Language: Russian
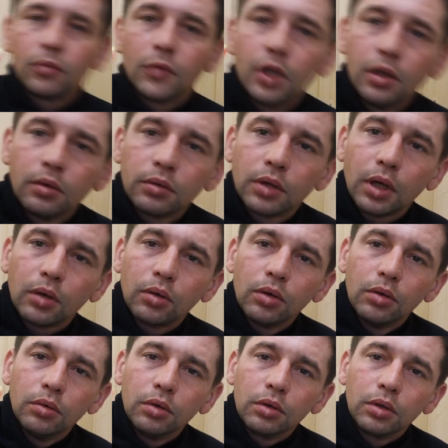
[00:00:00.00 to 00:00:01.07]
И вот такой
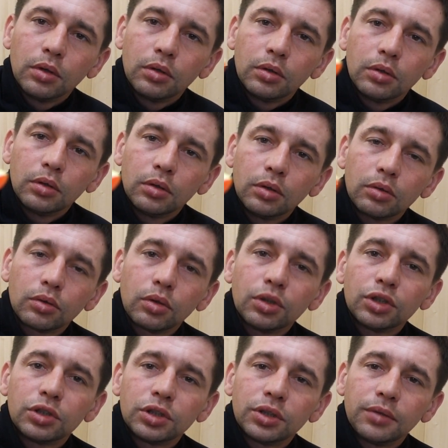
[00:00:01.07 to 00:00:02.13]
вот. Ну, то
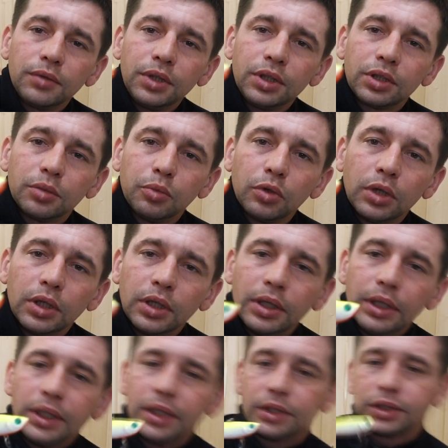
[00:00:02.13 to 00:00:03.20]
есть, видите,
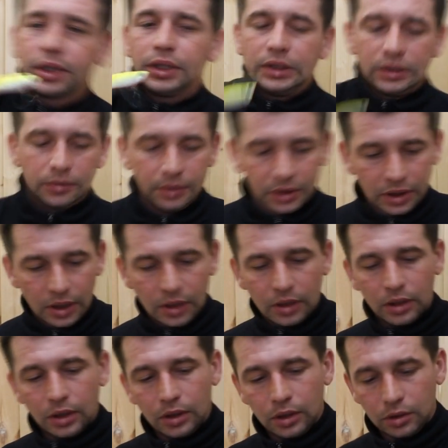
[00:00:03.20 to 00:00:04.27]
более яркие цвета.
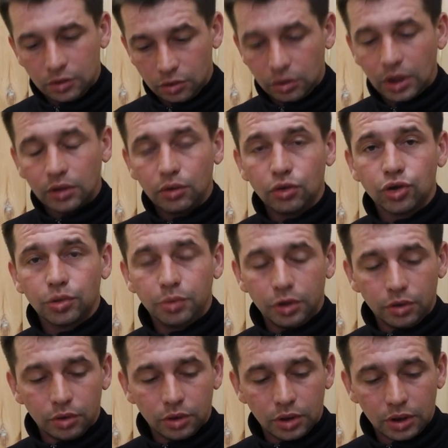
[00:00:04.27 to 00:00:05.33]
Судак тоже
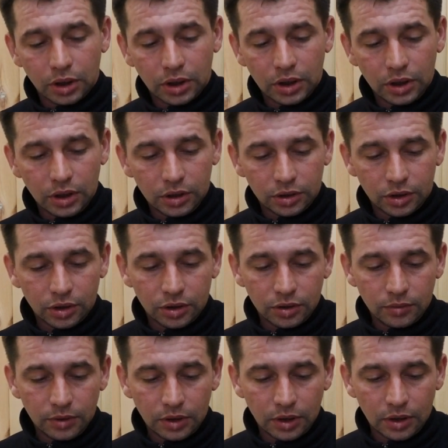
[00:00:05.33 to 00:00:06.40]
берет на такие яркие
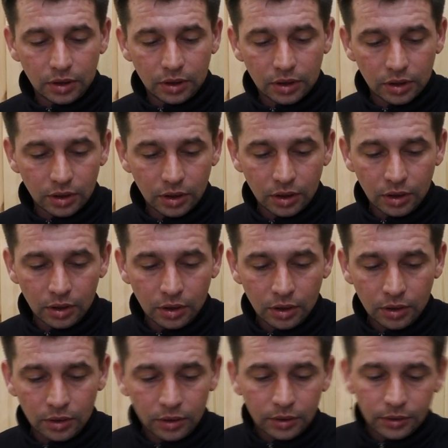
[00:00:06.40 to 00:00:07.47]
цвета иногда.
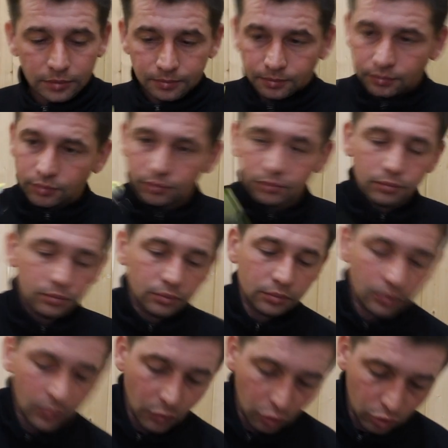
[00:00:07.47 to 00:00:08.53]

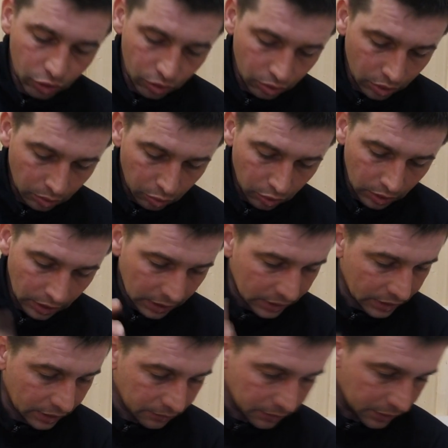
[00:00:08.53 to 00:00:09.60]
Но щука более
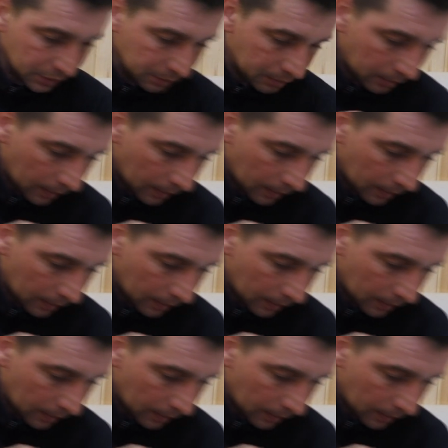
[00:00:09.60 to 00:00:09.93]
активная.